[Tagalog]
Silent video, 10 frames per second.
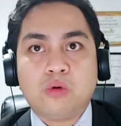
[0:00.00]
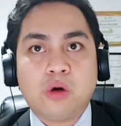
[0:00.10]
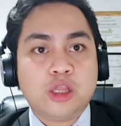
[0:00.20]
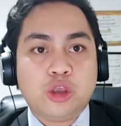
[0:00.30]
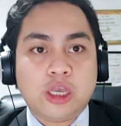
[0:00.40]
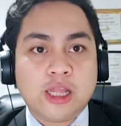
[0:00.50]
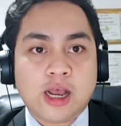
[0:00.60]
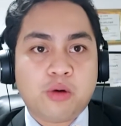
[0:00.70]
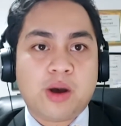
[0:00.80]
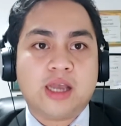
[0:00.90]
kung ano yung
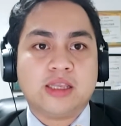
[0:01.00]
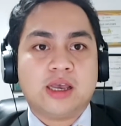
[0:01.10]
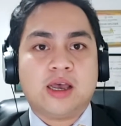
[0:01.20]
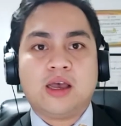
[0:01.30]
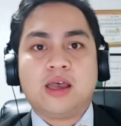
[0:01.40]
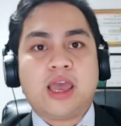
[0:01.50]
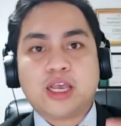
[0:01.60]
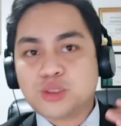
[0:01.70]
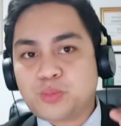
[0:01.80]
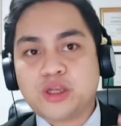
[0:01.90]
ginagawa niya,
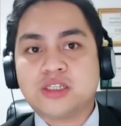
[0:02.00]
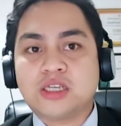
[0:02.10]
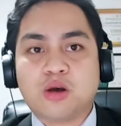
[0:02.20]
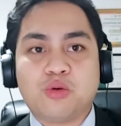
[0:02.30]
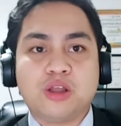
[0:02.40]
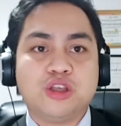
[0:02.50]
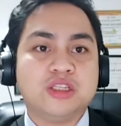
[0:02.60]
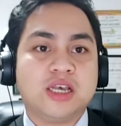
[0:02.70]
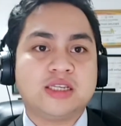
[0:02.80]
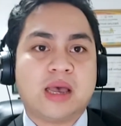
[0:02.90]
expert siya kung ano yung
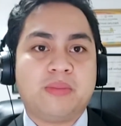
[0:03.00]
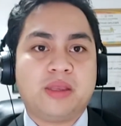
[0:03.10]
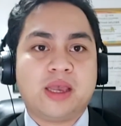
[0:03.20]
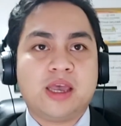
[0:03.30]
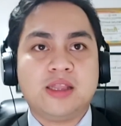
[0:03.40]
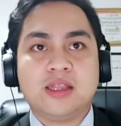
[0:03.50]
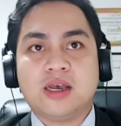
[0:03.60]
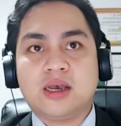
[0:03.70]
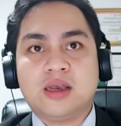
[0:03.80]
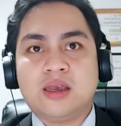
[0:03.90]
sinasabi niya, and
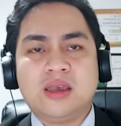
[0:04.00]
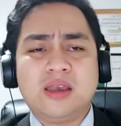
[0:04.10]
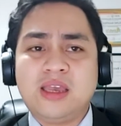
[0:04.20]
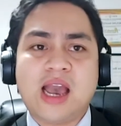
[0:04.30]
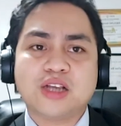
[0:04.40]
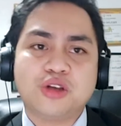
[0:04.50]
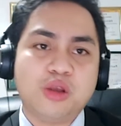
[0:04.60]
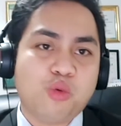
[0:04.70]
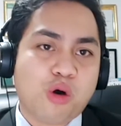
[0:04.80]
uh, he actually